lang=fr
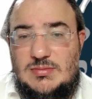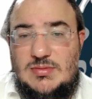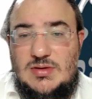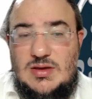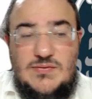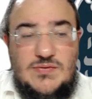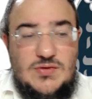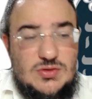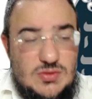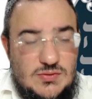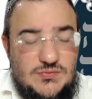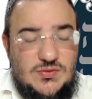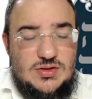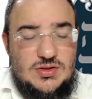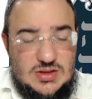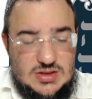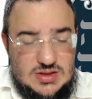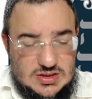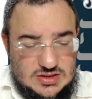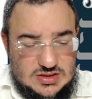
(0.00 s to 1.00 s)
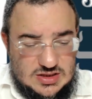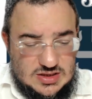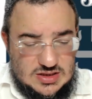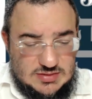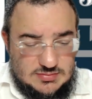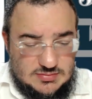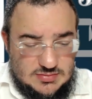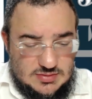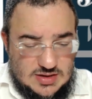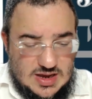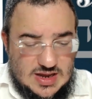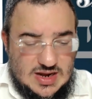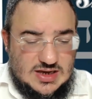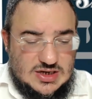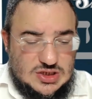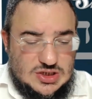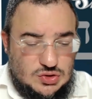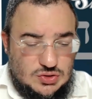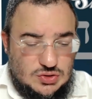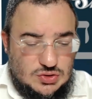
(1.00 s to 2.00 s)
Il fait deux fois le Yadaim. À la
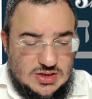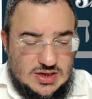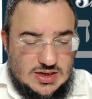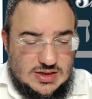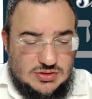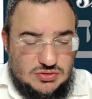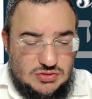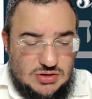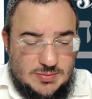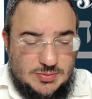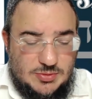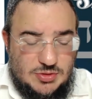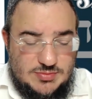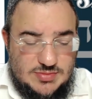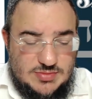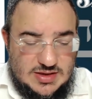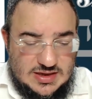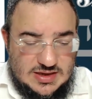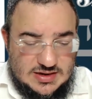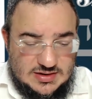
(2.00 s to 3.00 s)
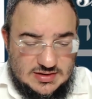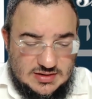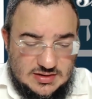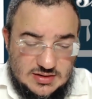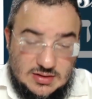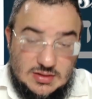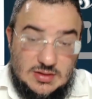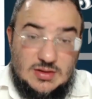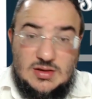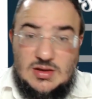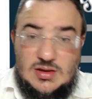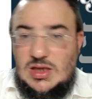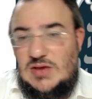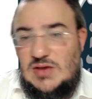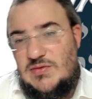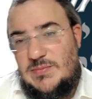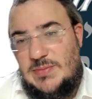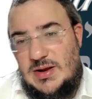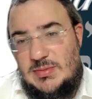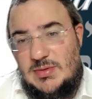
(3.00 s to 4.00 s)
Rishona, sur la première, il
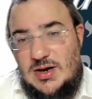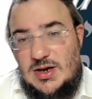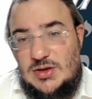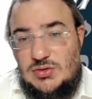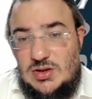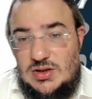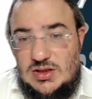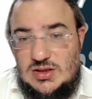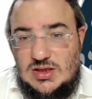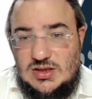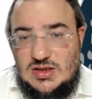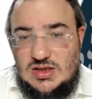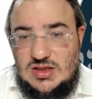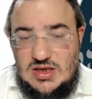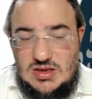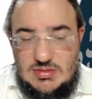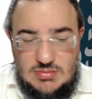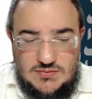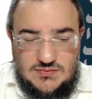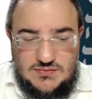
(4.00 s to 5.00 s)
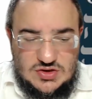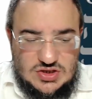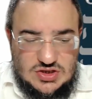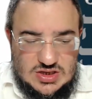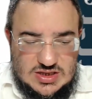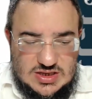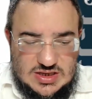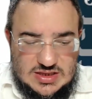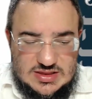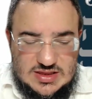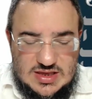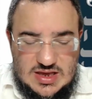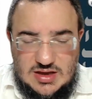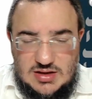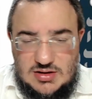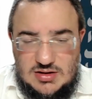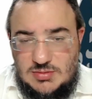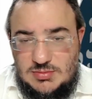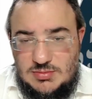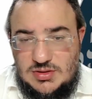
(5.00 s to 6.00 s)
ne fait pas la bracha de la Yadaim, il fait
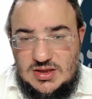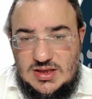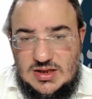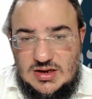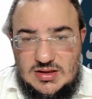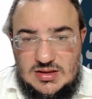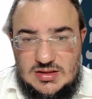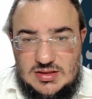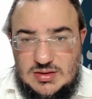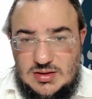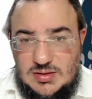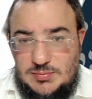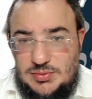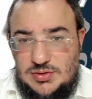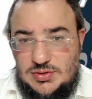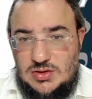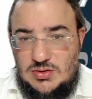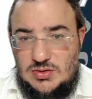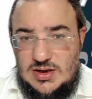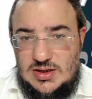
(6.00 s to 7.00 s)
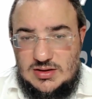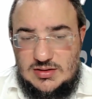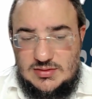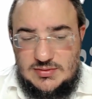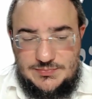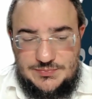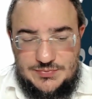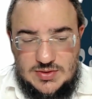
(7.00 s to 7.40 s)
Shariatsar, comme si c'était pour les toilettes.